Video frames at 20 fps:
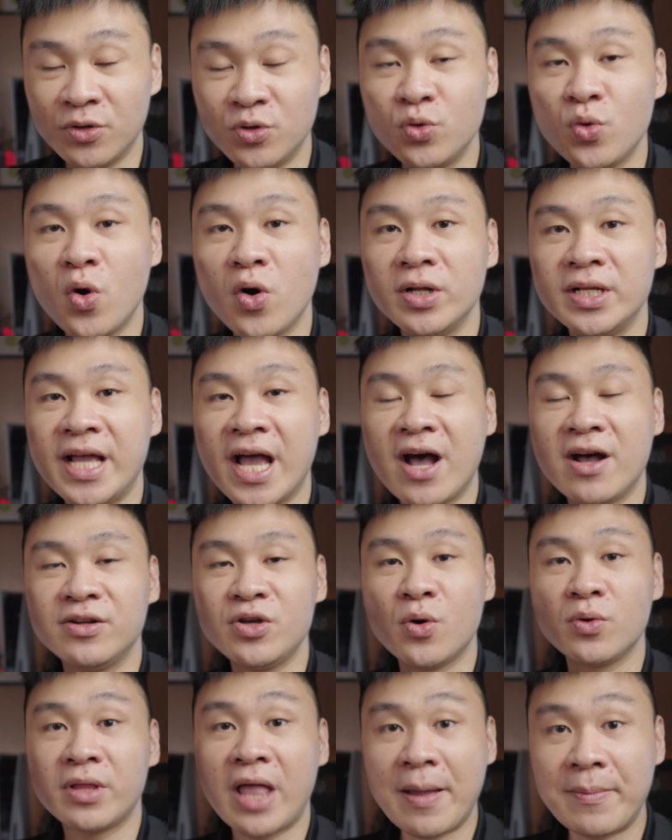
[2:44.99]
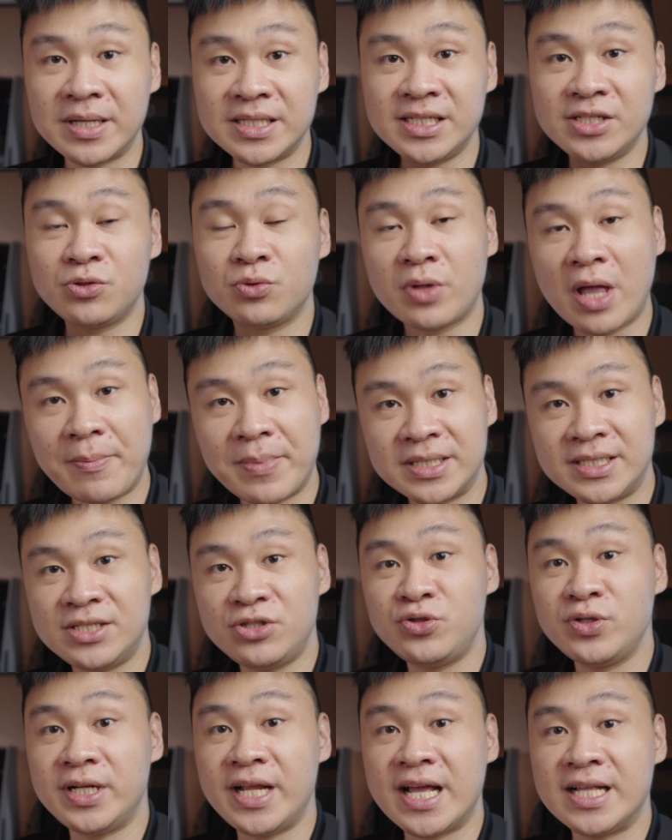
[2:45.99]
如果你要用 Type C to Type C
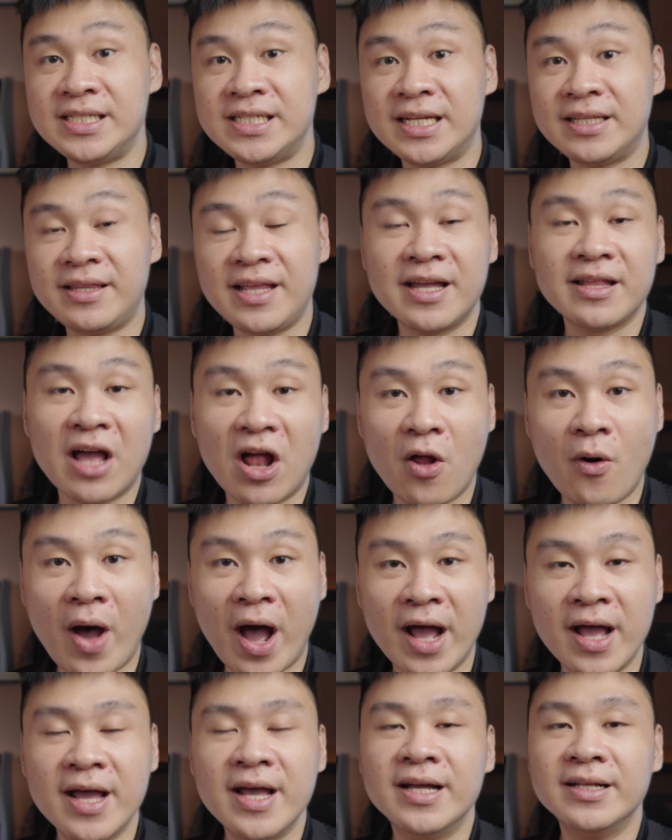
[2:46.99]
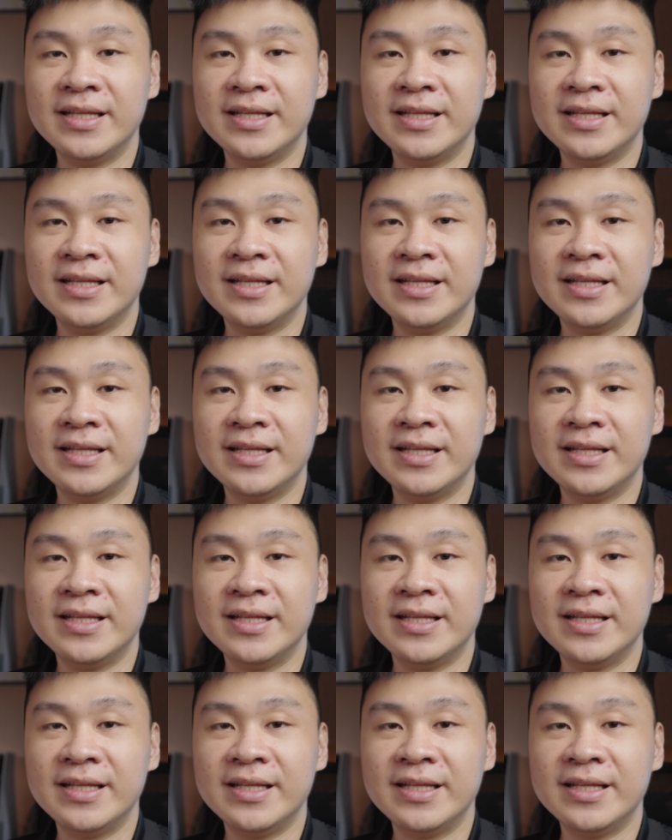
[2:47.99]
去连接电脑的话，